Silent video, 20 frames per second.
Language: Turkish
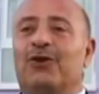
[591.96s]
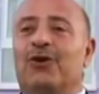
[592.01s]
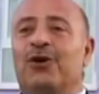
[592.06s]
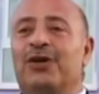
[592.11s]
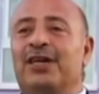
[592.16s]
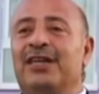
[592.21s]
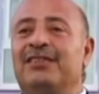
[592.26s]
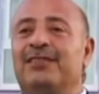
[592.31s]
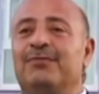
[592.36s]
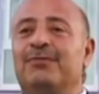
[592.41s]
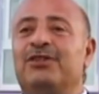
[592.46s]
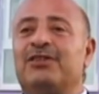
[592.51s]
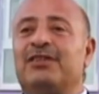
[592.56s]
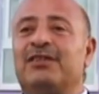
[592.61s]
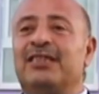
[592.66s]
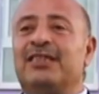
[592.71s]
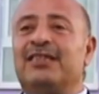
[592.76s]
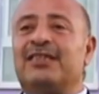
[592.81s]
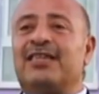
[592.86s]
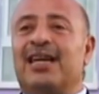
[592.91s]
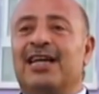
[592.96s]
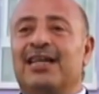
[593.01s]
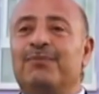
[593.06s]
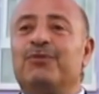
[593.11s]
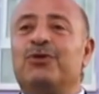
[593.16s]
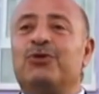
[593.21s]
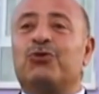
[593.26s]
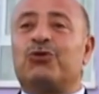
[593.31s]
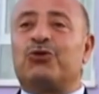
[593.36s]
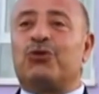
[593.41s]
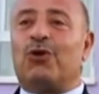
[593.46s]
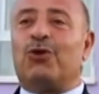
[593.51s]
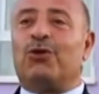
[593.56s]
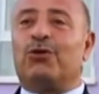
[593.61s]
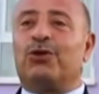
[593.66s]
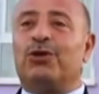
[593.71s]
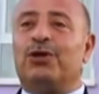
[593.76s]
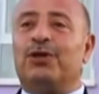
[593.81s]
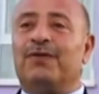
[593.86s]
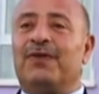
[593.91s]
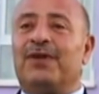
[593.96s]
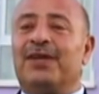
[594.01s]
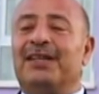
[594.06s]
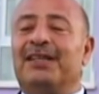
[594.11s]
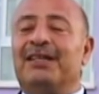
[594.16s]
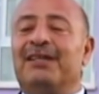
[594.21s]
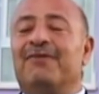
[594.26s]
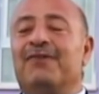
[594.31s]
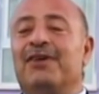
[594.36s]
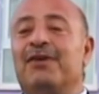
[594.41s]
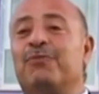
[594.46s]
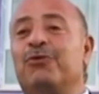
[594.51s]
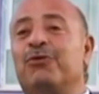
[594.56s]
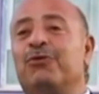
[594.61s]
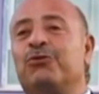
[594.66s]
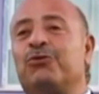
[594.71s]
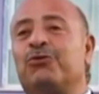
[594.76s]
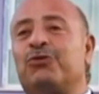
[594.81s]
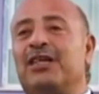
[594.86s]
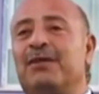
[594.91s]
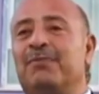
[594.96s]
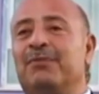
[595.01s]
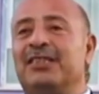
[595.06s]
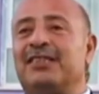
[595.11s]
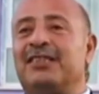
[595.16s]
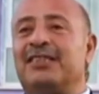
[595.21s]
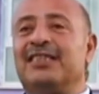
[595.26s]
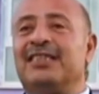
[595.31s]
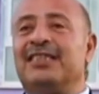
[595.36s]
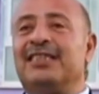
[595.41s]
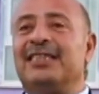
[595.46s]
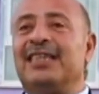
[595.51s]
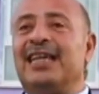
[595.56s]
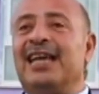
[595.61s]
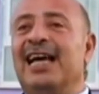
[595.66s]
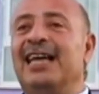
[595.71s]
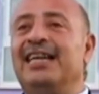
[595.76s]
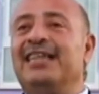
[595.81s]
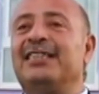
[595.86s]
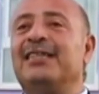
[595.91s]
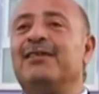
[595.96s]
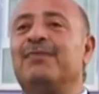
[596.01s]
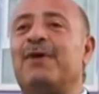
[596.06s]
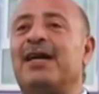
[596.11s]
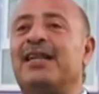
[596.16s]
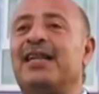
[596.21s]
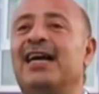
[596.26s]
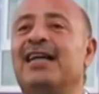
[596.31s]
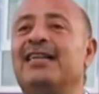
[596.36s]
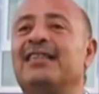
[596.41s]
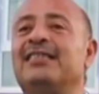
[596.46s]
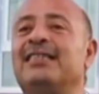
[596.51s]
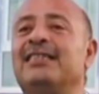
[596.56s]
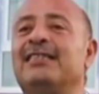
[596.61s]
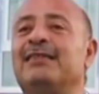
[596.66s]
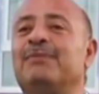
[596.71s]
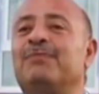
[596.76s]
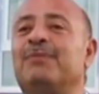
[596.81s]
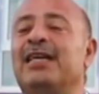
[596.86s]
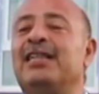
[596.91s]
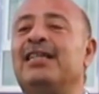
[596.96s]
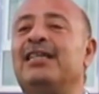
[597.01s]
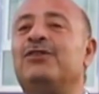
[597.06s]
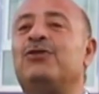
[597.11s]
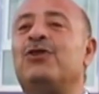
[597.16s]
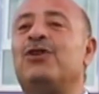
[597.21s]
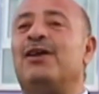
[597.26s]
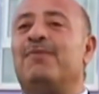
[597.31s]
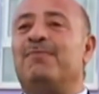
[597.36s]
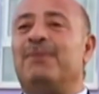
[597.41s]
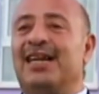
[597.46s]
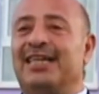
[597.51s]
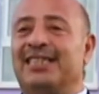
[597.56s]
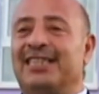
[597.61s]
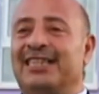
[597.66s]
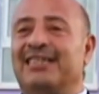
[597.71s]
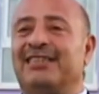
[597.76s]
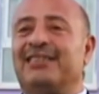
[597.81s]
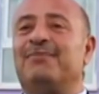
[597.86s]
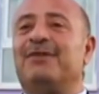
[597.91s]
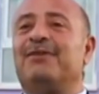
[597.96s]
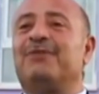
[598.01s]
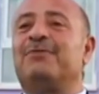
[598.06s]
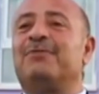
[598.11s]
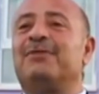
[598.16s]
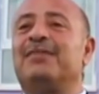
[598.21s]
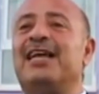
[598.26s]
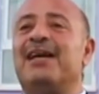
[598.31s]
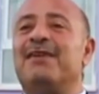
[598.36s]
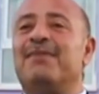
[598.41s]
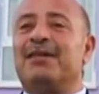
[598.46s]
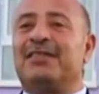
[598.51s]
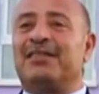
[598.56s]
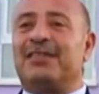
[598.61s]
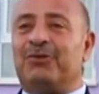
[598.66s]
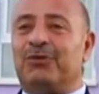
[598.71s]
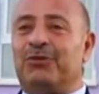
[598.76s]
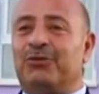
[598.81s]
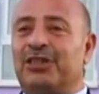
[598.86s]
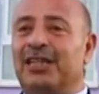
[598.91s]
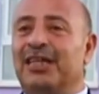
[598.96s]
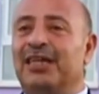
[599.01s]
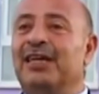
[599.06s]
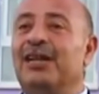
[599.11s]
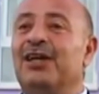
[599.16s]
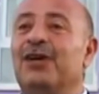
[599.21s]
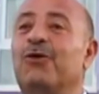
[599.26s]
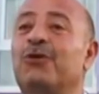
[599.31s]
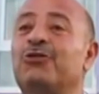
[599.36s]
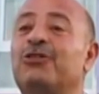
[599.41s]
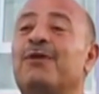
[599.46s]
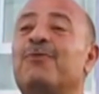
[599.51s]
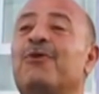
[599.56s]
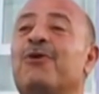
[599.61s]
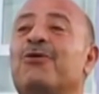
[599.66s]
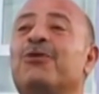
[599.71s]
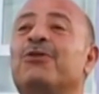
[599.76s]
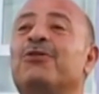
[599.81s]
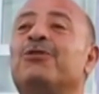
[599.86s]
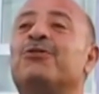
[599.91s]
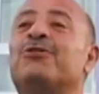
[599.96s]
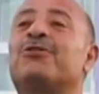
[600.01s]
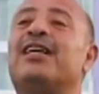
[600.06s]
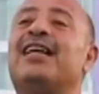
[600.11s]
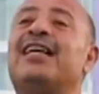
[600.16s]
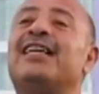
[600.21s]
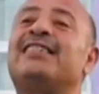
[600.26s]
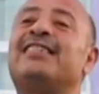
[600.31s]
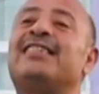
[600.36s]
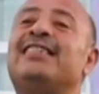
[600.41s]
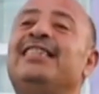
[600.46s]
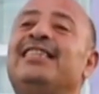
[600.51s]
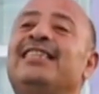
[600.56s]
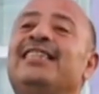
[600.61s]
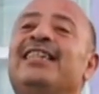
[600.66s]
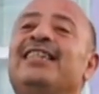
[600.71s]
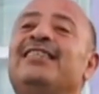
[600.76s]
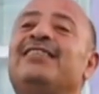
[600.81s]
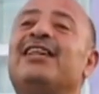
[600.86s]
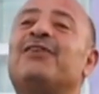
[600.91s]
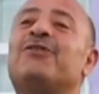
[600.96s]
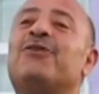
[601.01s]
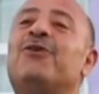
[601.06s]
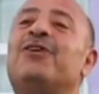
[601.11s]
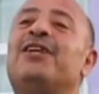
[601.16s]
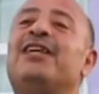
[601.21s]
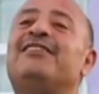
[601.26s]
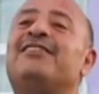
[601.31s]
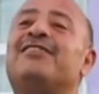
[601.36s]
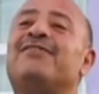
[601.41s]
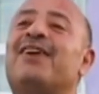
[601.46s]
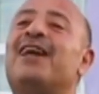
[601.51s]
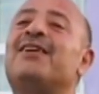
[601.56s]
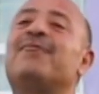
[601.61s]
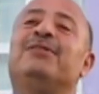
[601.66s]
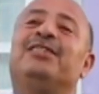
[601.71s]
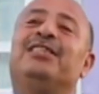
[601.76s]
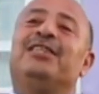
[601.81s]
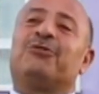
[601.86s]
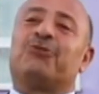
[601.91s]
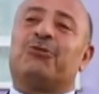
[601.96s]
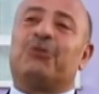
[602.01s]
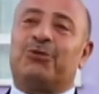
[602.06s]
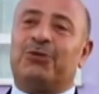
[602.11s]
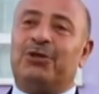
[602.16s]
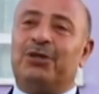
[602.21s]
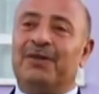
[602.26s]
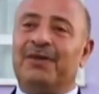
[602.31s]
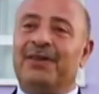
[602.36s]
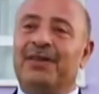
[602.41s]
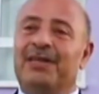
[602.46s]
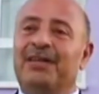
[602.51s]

öğrencimiz e, saygın bir usta oldu ve bu ustamız e, her yıl bana e, belirli dönemlerde kış mevsimi gelmezden önce hocam okulunuzda giydirilecek öğrenci var mı diye soruyor.